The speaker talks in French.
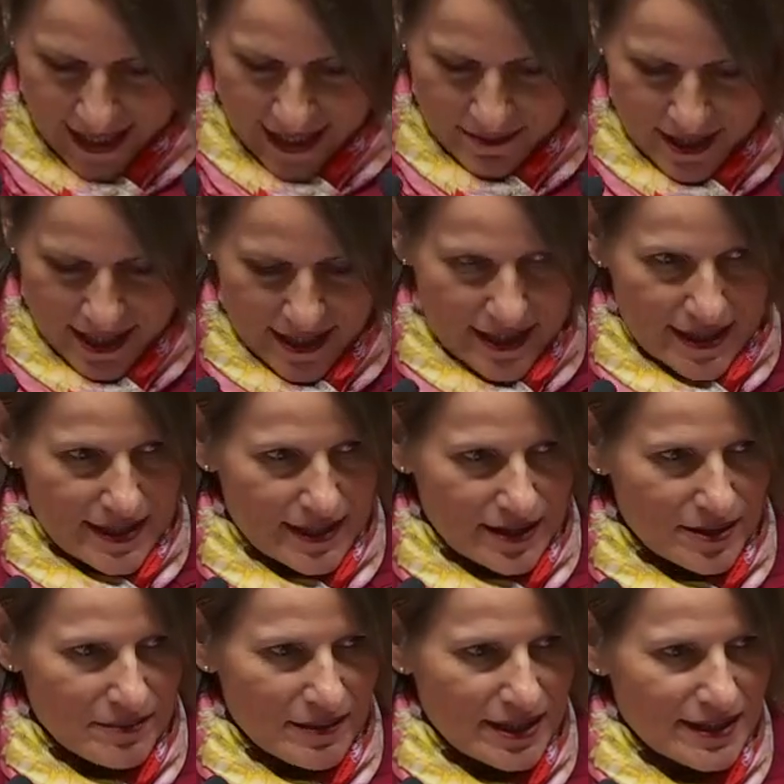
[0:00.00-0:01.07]
les
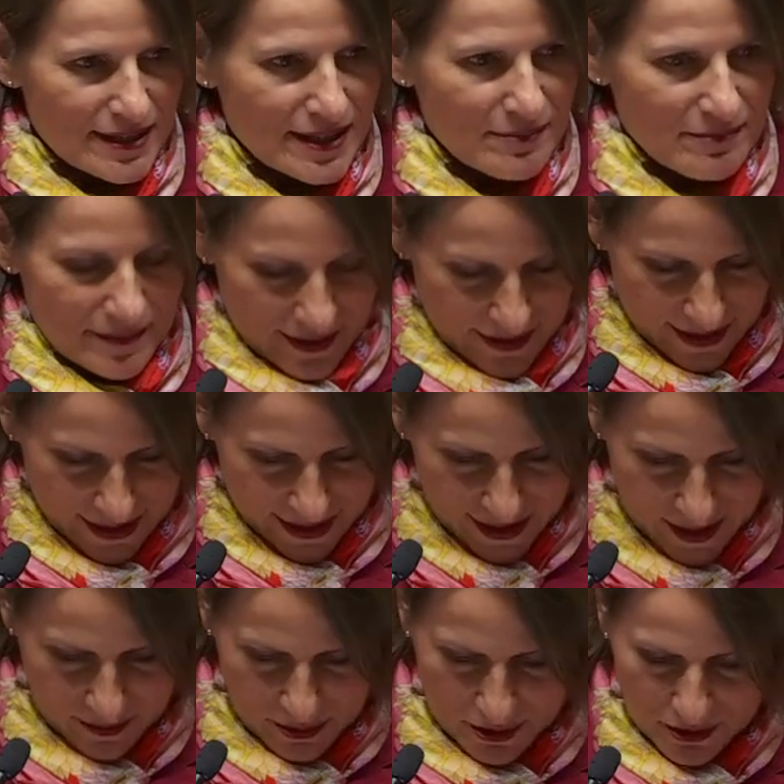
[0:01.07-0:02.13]
ministres, Madame la
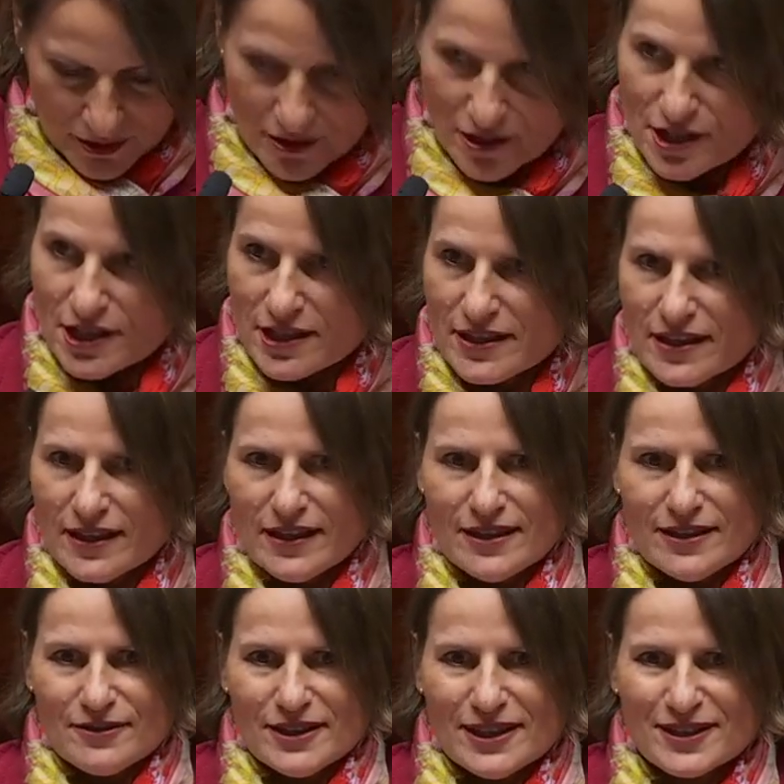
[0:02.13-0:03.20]
rapporteure
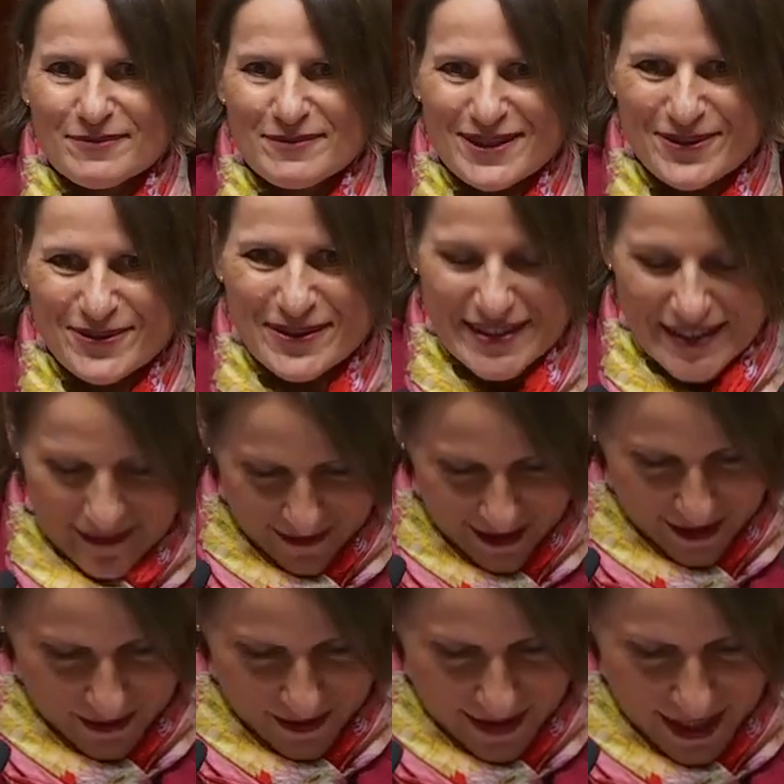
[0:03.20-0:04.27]
générale de la Commission des
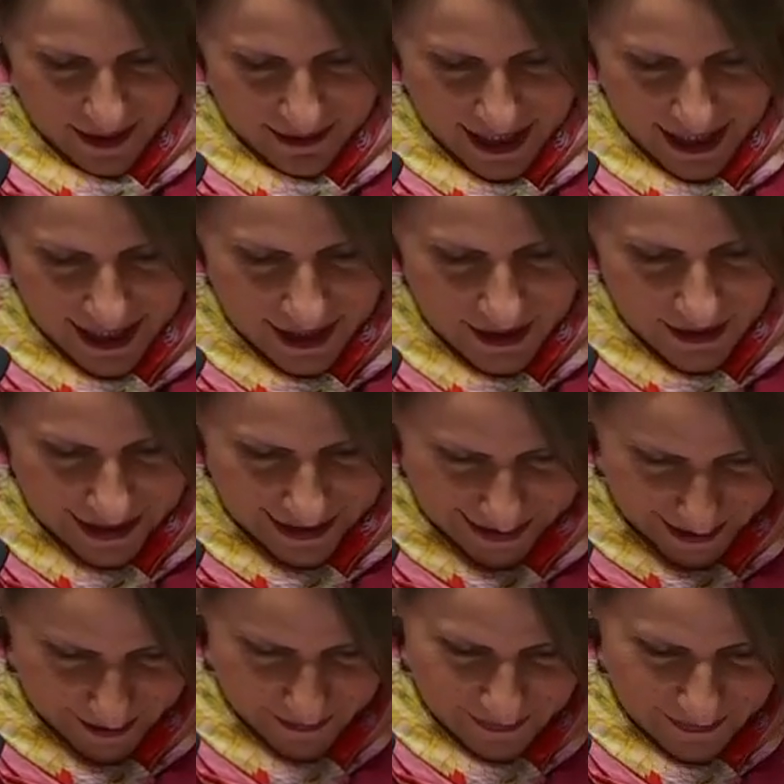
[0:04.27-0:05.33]
affaires sociales, mes chers
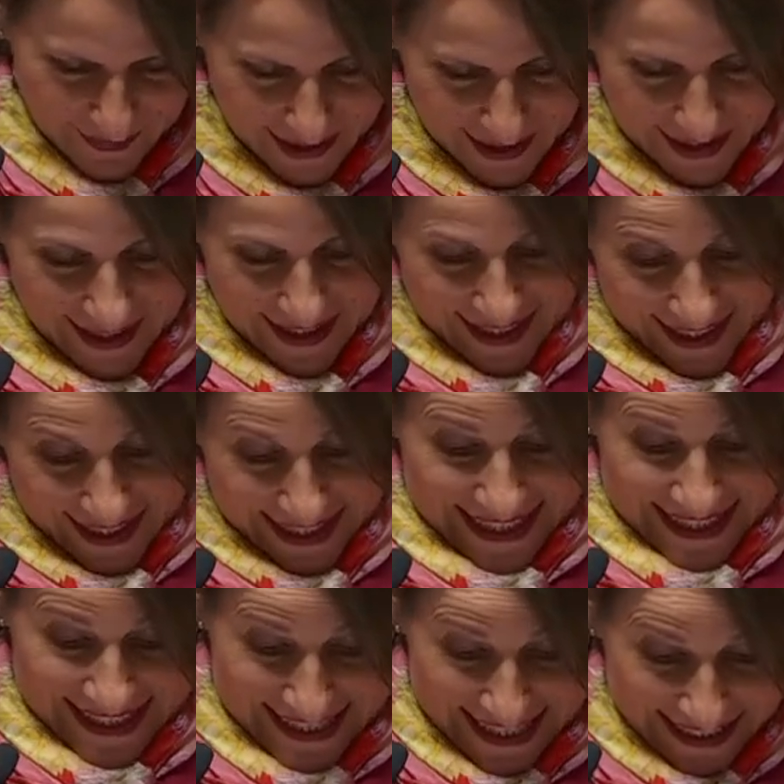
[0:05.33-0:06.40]
collègues.
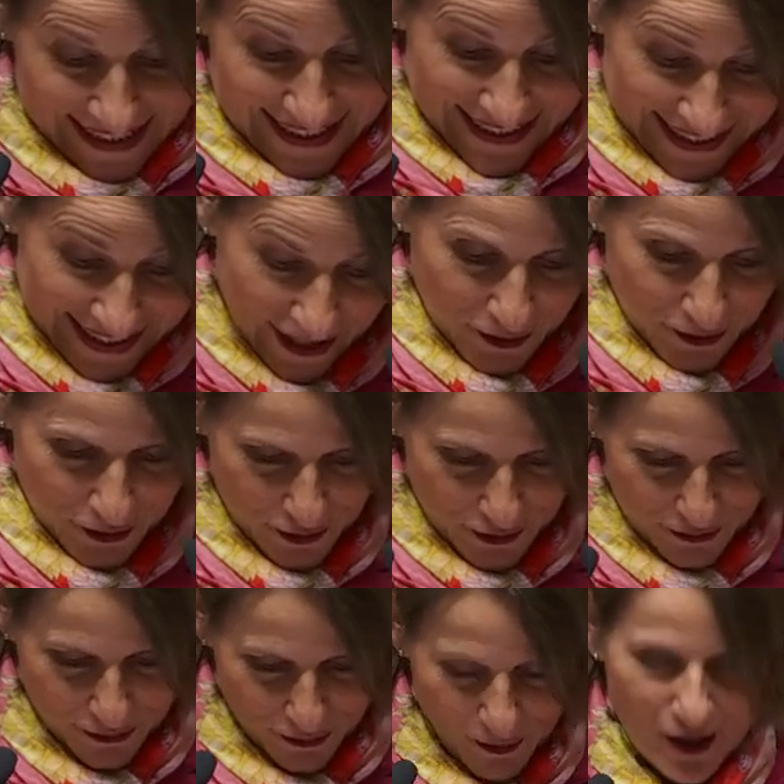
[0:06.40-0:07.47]
5
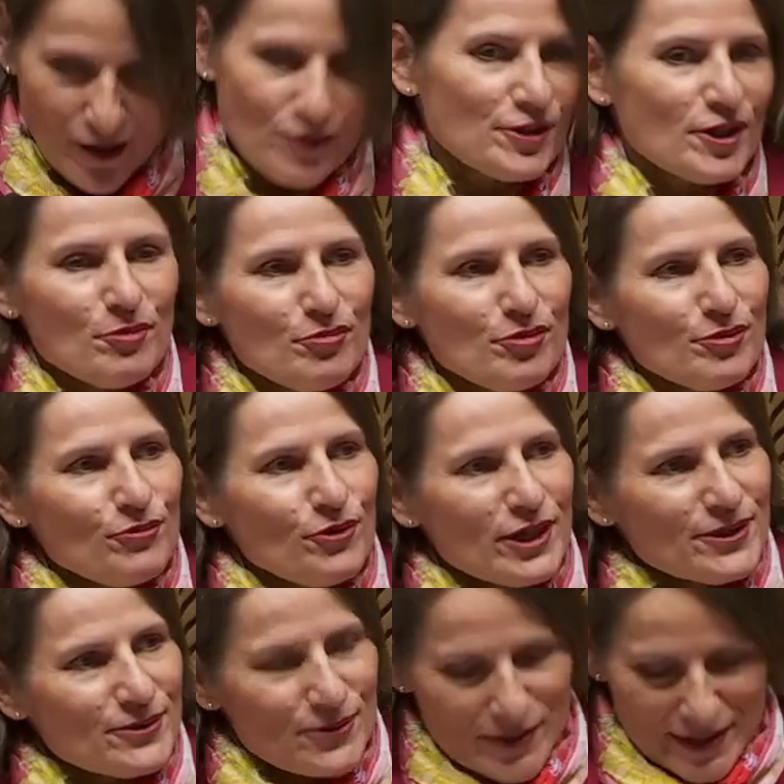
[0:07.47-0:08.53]
3 en un peu
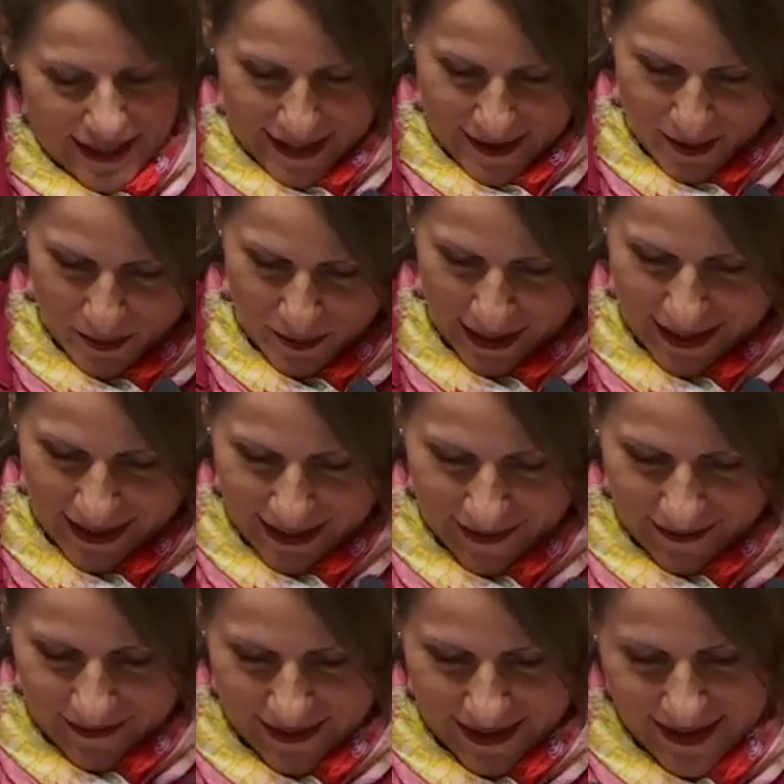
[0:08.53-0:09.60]
moins de 7
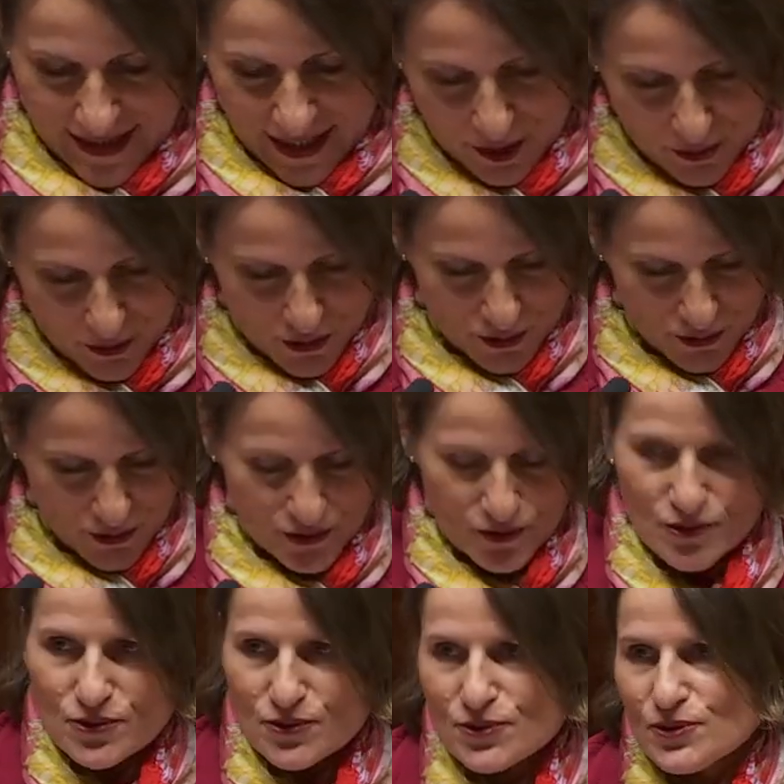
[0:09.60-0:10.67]
semaines, 5 motions de
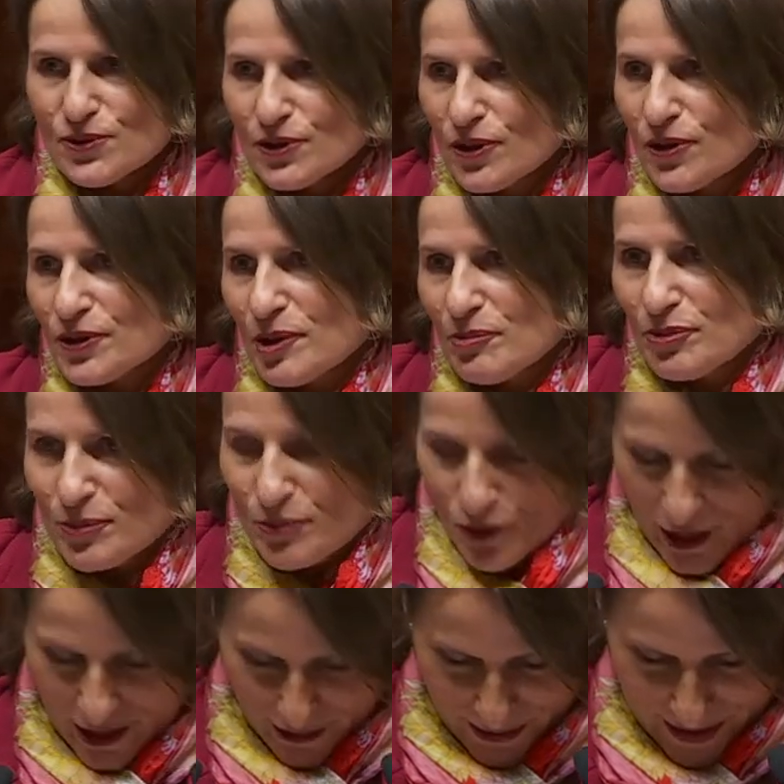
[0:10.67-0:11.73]
censure en un peu
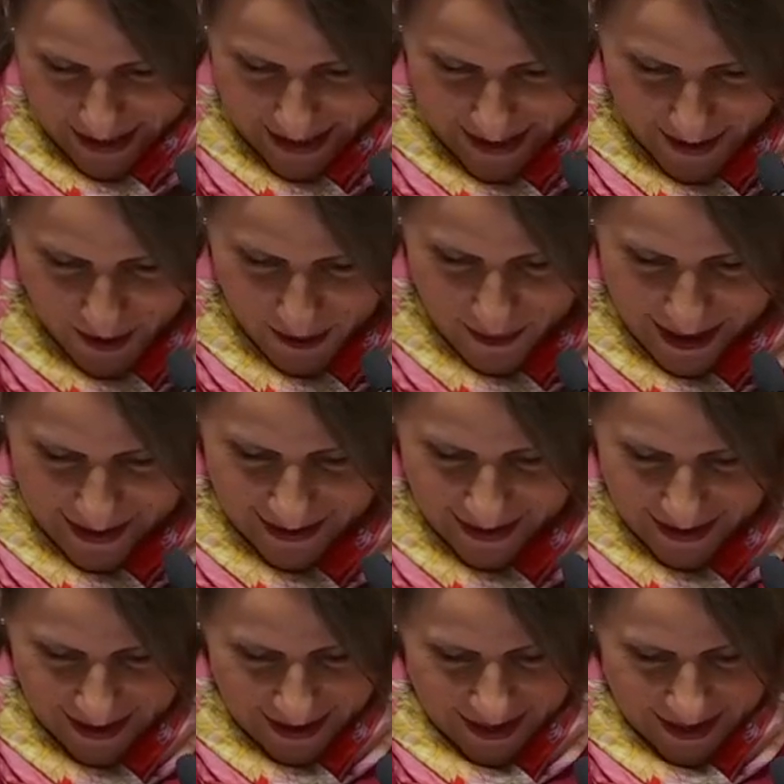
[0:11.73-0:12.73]
moins de 7 semaines.